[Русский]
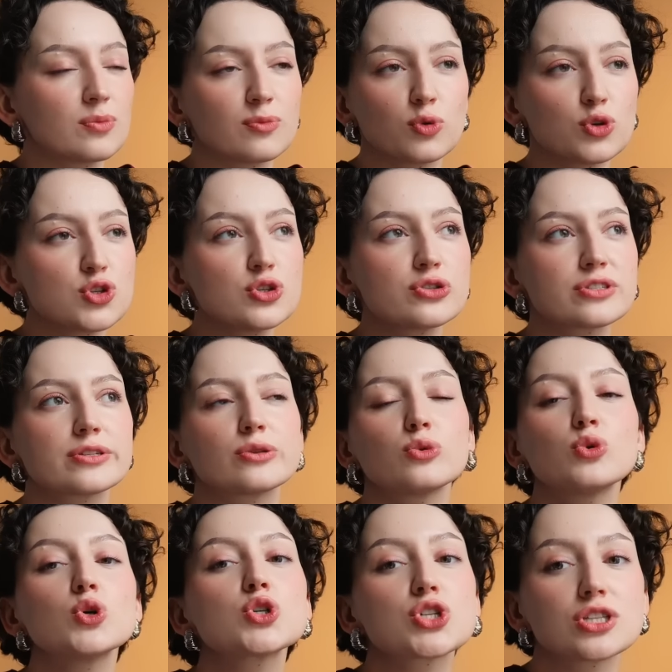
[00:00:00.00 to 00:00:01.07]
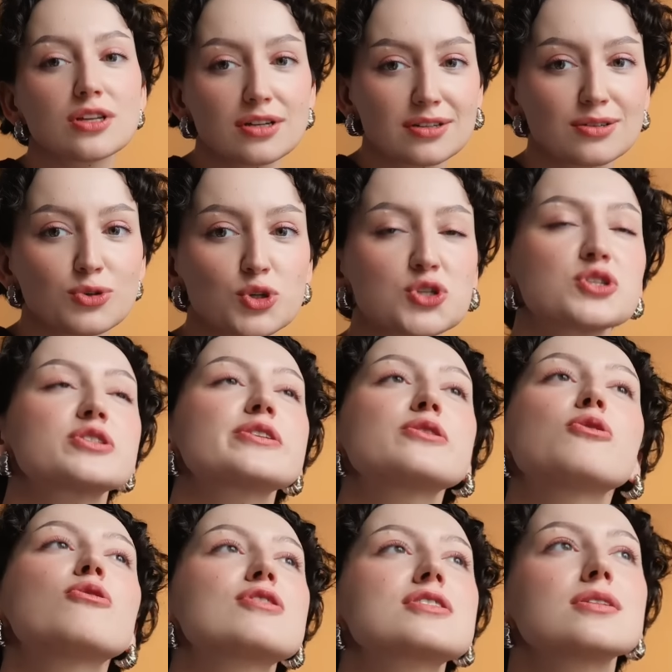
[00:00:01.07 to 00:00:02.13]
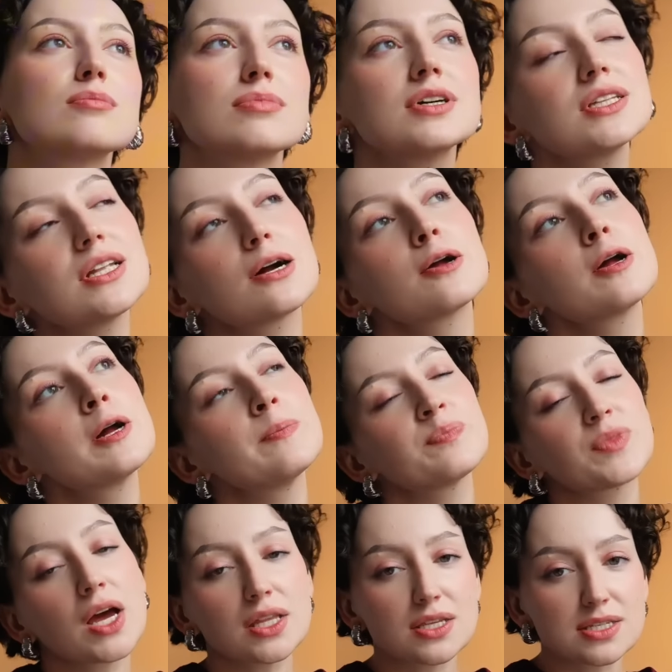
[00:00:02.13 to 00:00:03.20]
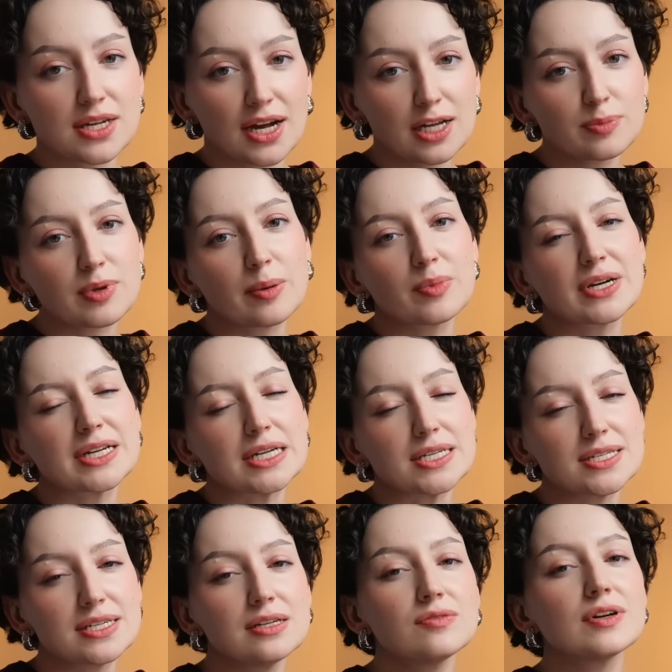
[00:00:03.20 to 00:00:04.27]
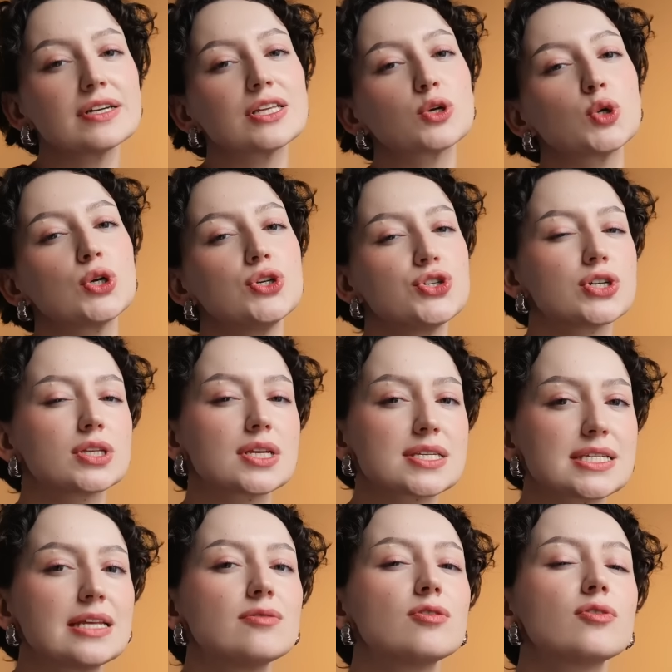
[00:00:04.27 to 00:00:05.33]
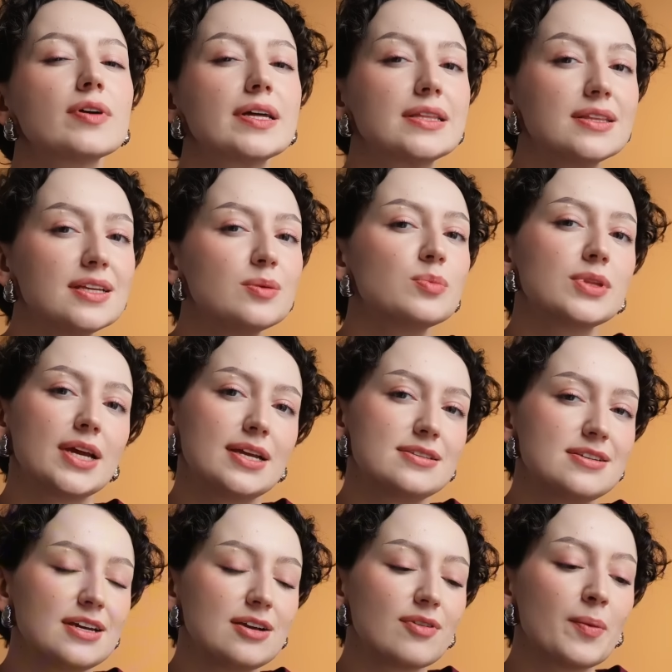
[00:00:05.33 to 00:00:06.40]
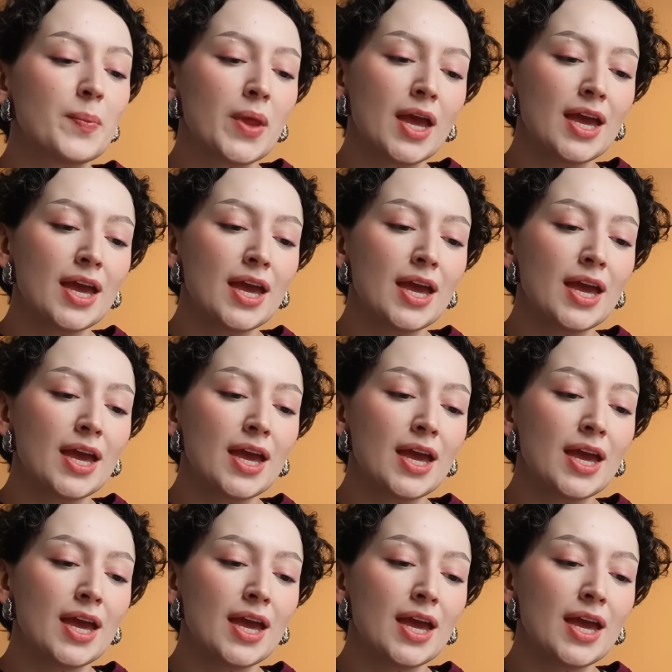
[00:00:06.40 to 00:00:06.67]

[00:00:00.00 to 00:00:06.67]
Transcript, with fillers: Очень сложно сложно, очень сложно было отыскать прям красивое такое черносливовое дымное дерево.